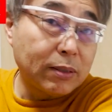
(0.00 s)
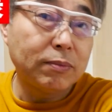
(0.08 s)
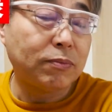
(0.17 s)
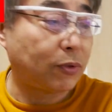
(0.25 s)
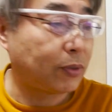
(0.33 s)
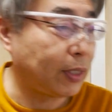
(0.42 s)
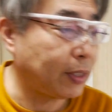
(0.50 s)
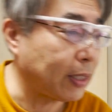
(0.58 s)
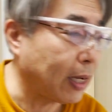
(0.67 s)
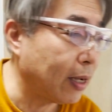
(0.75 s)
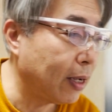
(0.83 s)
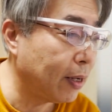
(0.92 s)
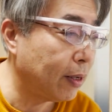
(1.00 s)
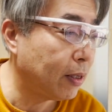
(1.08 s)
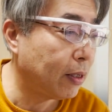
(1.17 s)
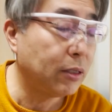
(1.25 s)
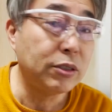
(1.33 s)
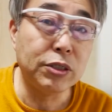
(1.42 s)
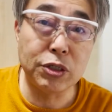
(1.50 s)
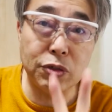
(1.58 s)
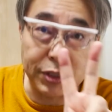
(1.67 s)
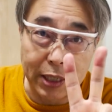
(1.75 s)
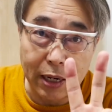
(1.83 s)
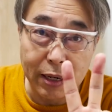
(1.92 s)
持っていった。二
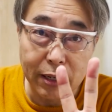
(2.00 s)
塁打。